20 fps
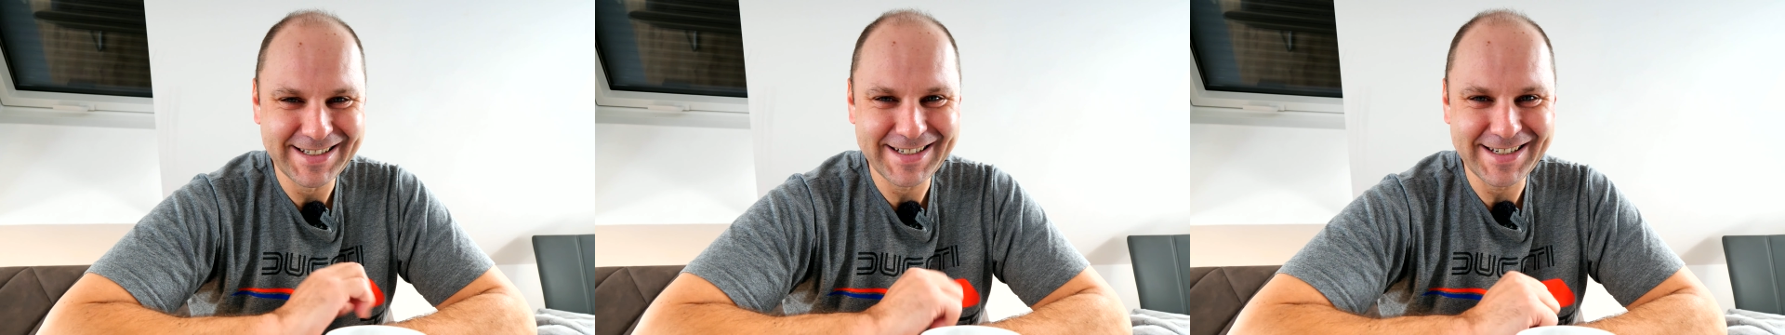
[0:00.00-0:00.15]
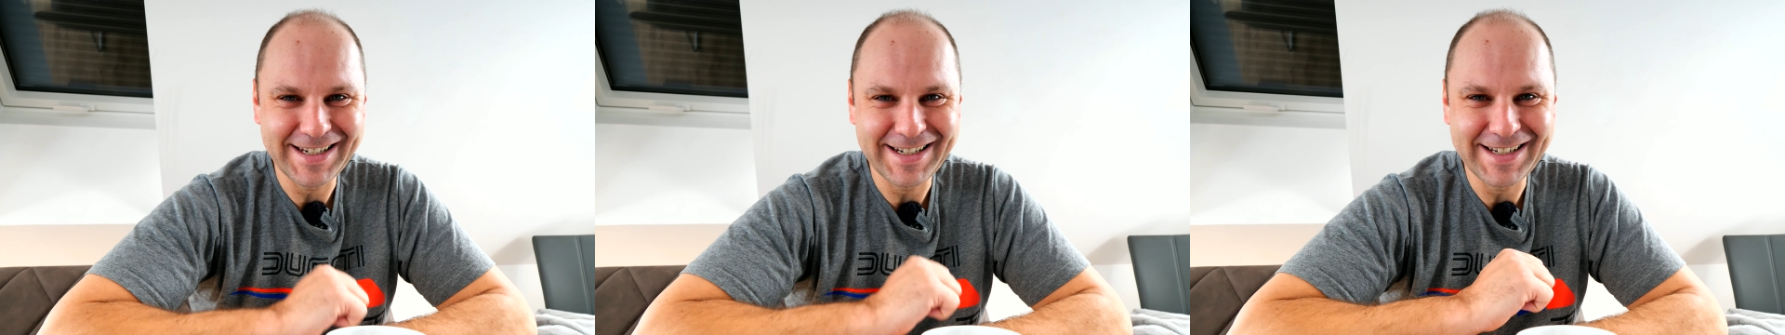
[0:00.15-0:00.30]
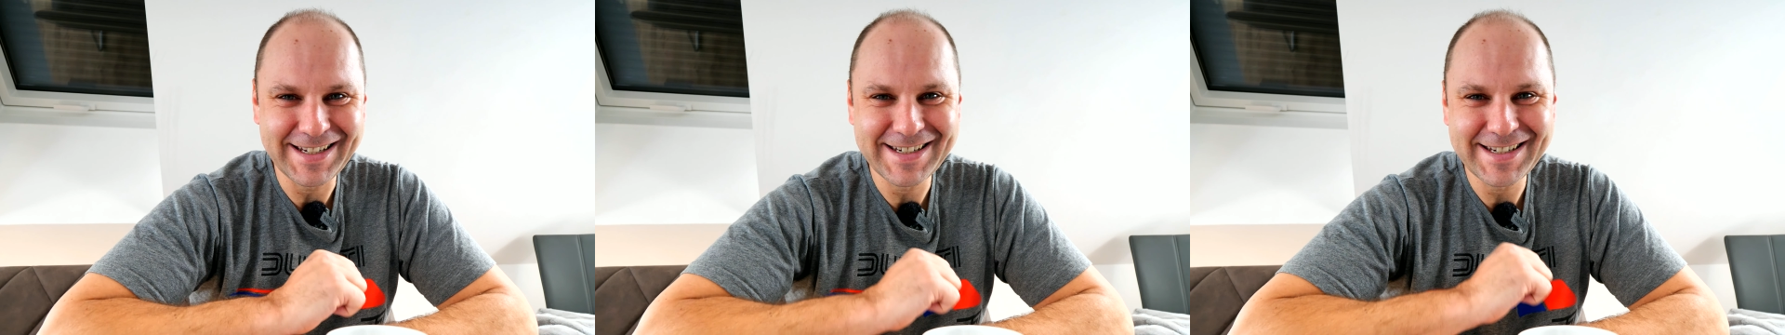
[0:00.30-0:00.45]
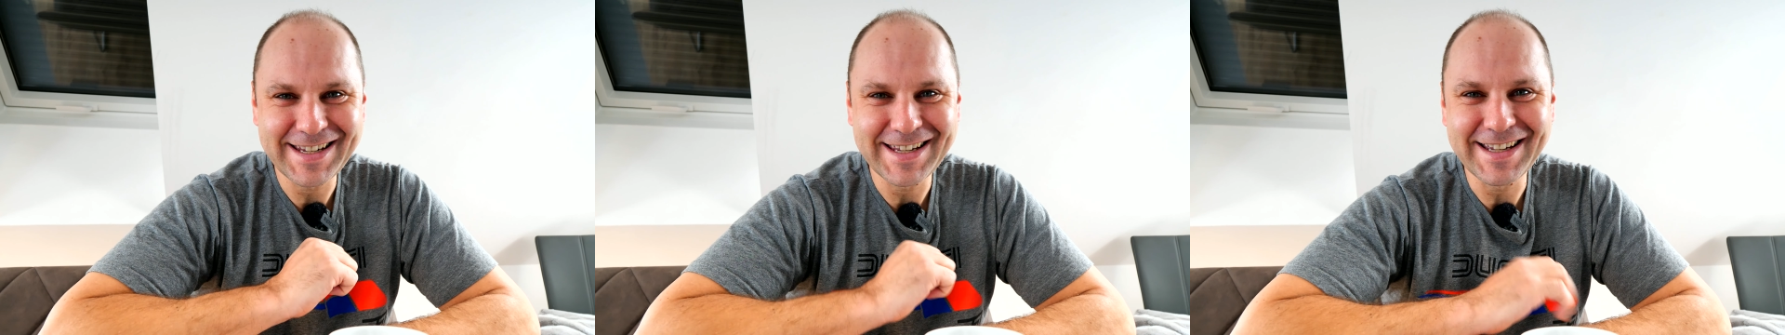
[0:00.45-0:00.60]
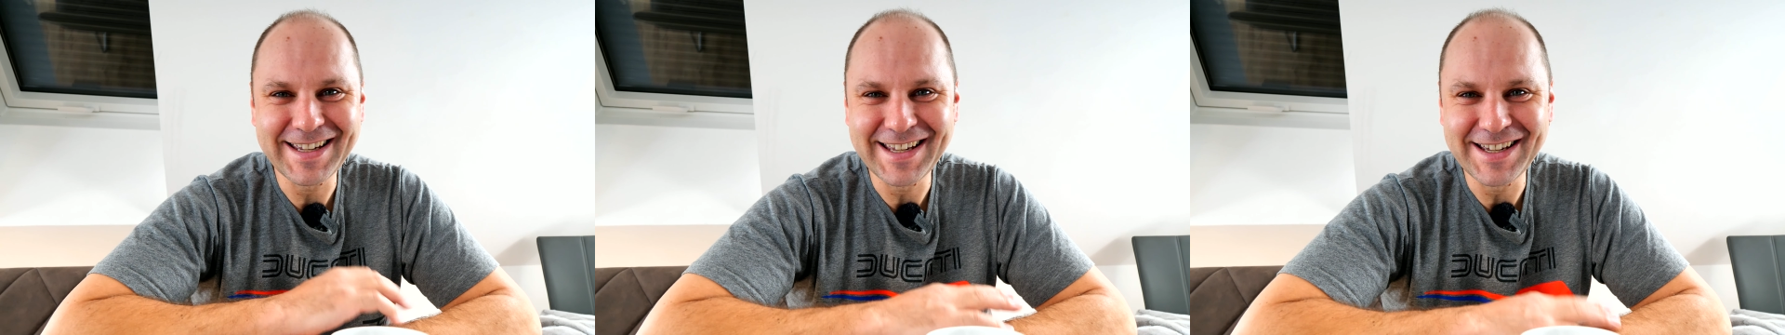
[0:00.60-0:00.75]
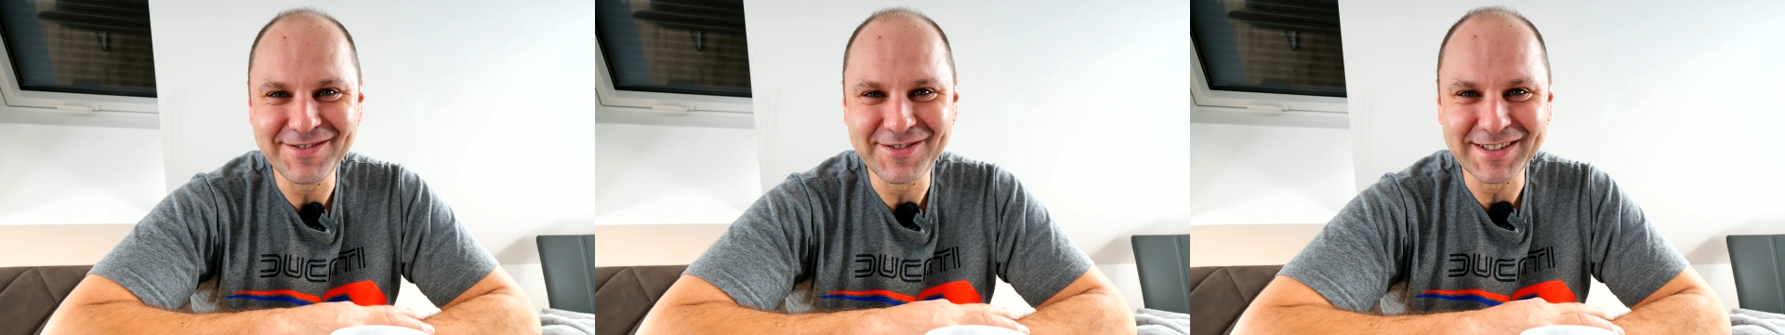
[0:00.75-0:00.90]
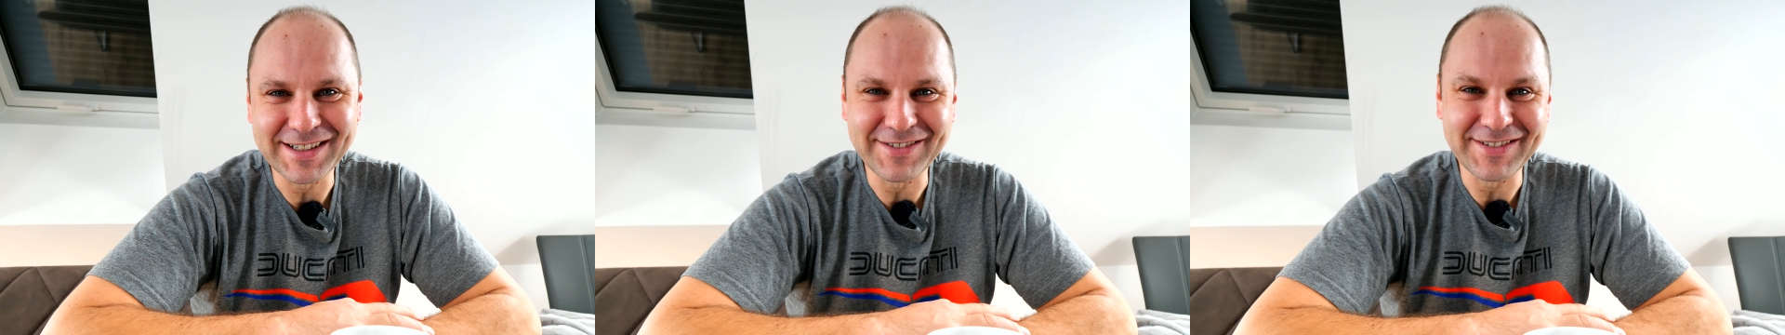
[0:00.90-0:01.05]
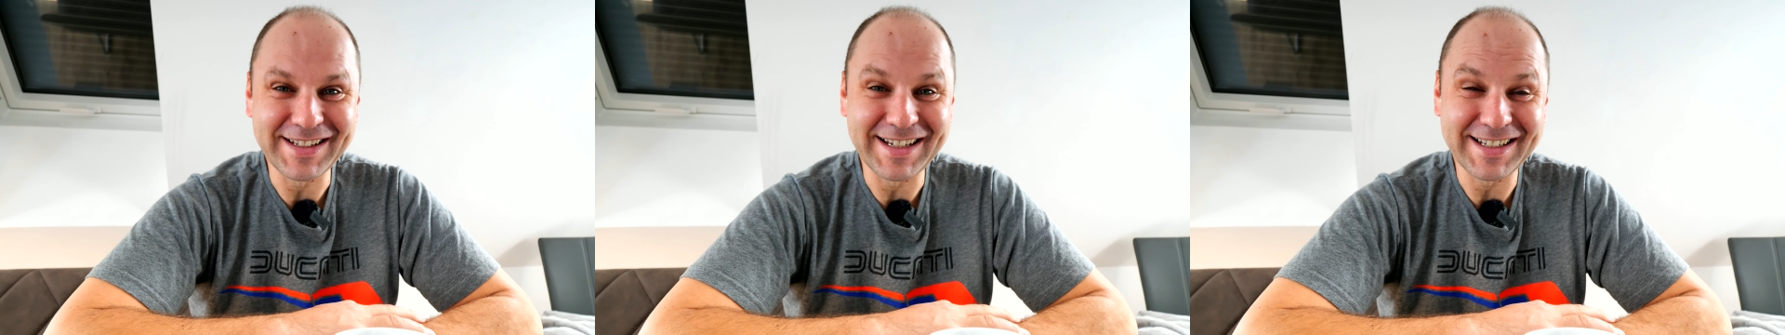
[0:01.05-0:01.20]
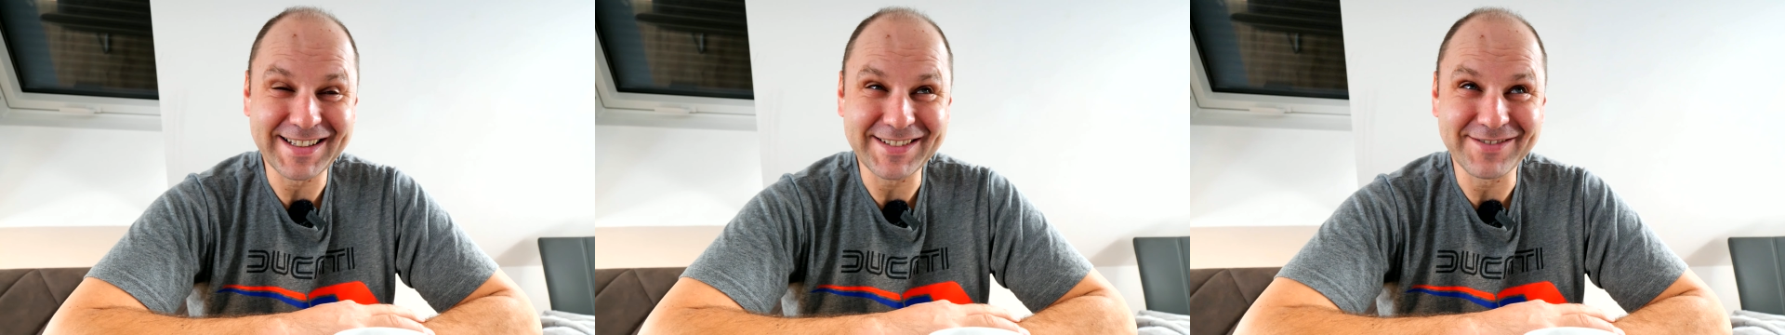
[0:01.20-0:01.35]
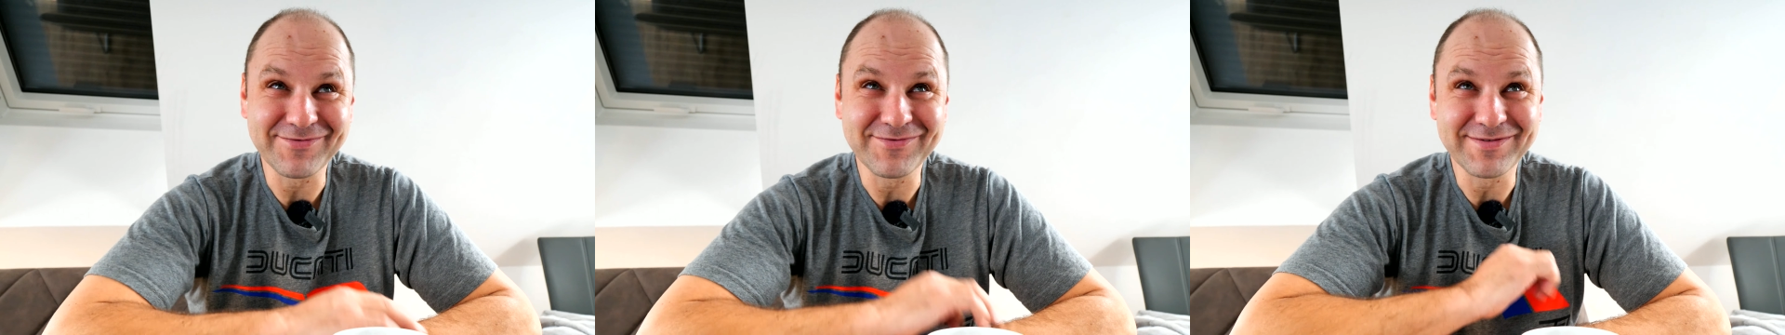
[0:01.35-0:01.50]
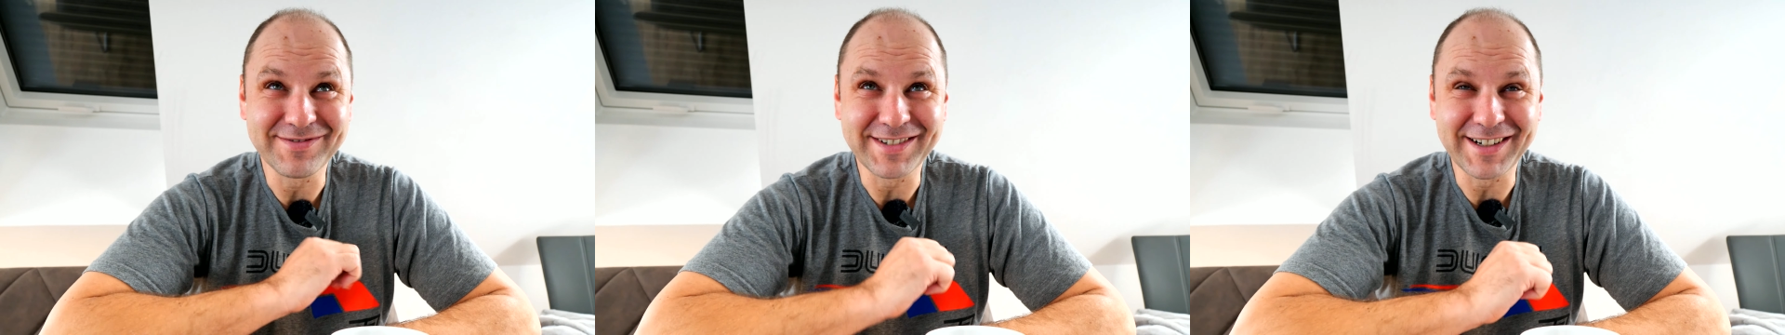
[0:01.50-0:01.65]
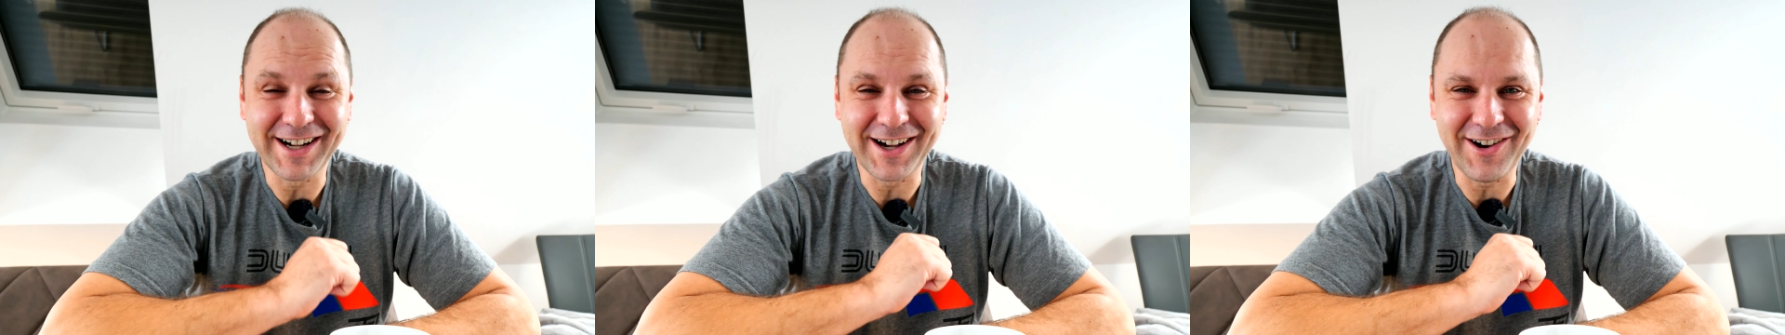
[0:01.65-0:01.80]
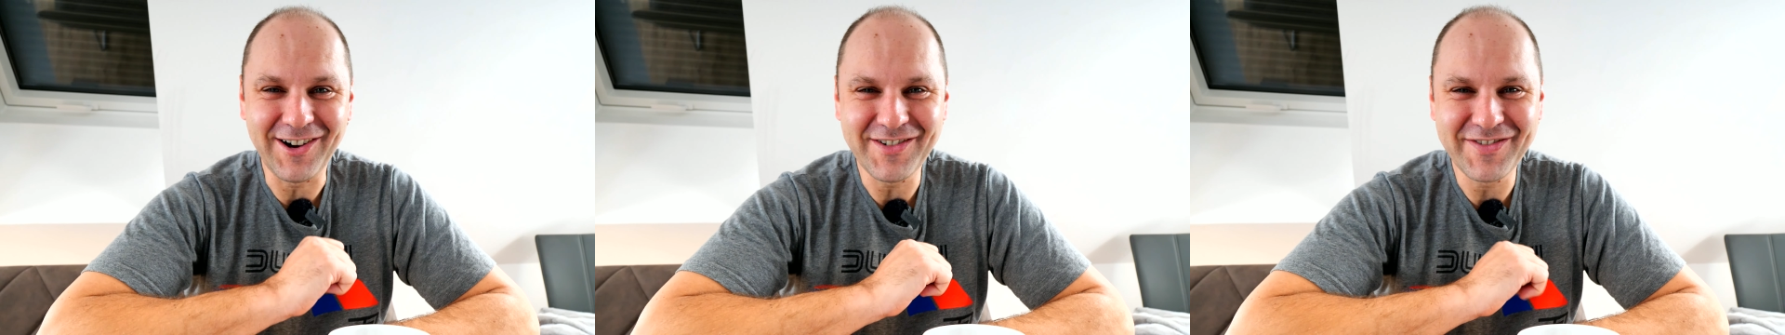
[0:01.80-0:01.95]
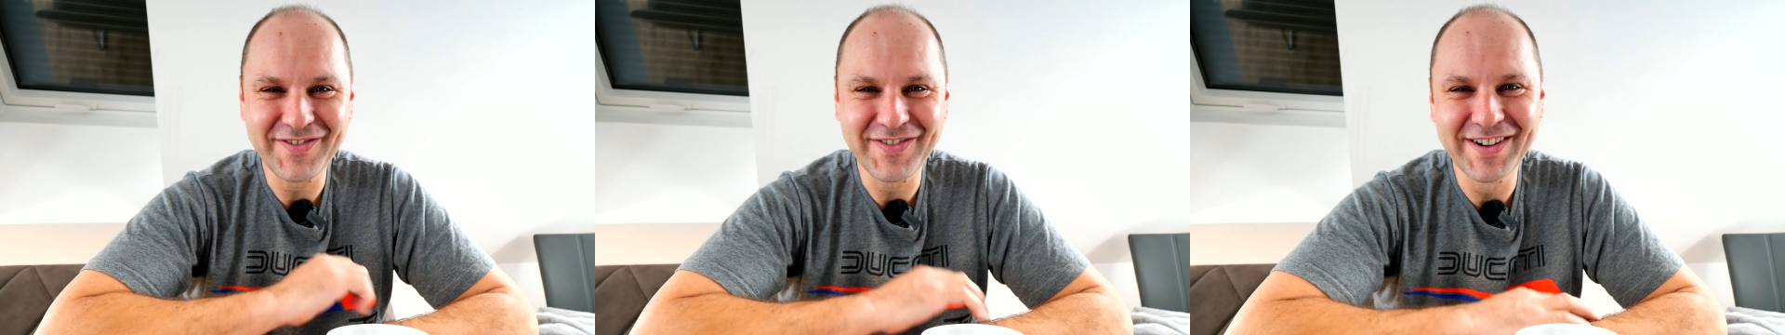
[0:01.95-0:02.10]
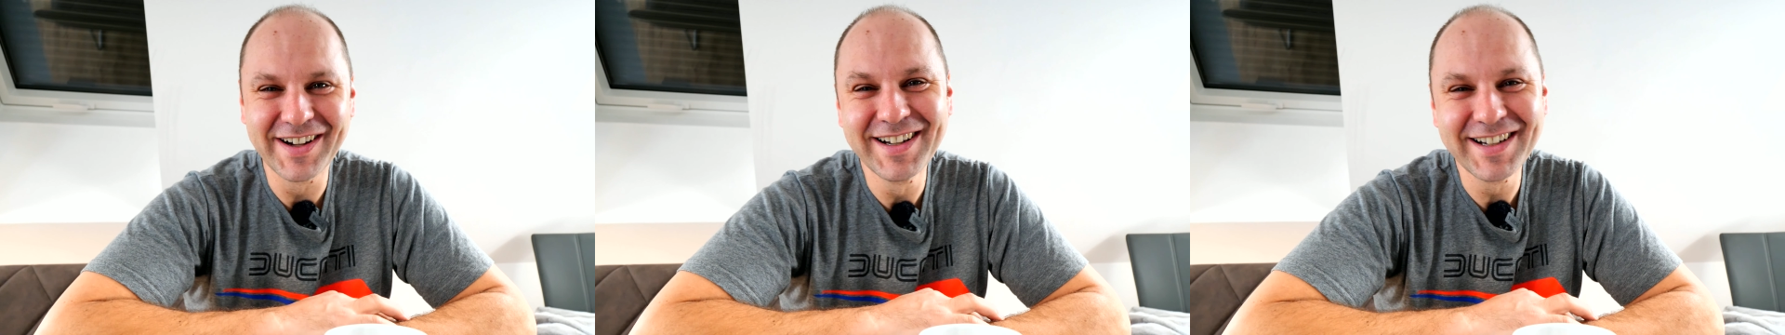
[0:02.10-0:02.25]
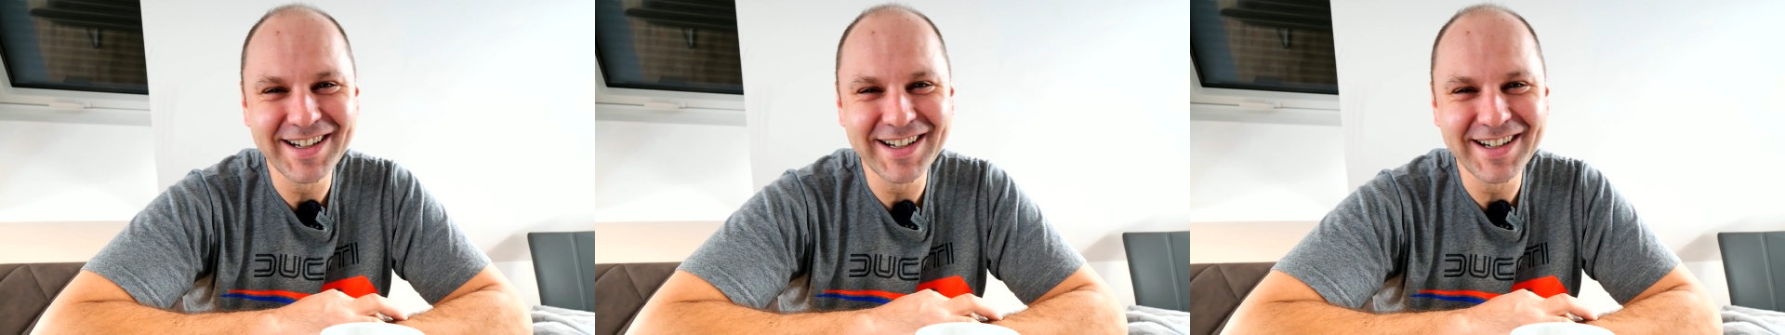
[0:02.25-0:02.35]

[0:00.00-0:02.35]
Challenge gegeben und habe gedacht, rauf,